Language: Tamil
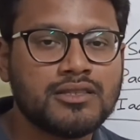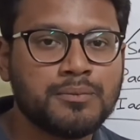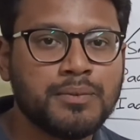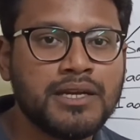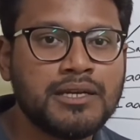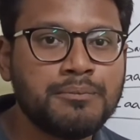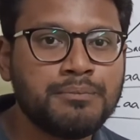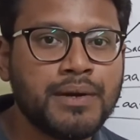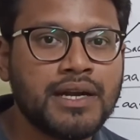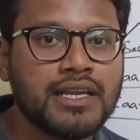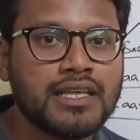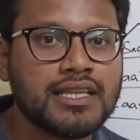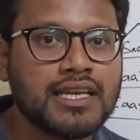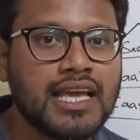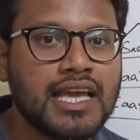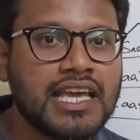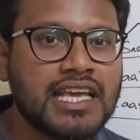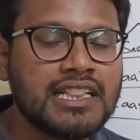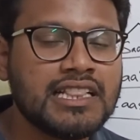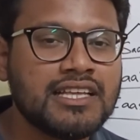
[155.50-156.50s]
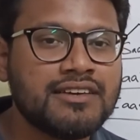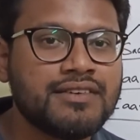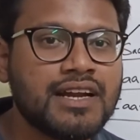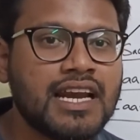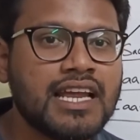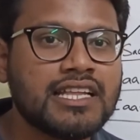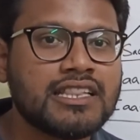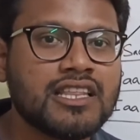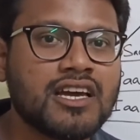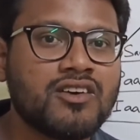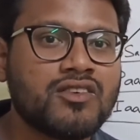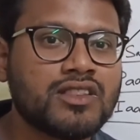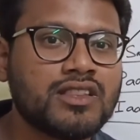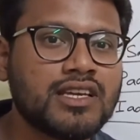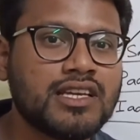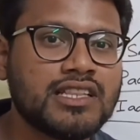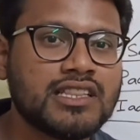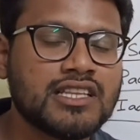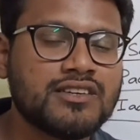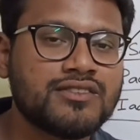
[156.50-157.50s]
ஸ்ப்ளிட் பண்ணுதில்ல இந்த வேலையை தான்
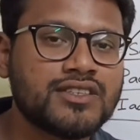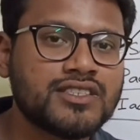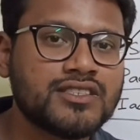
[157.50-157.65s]
வந்து இந்த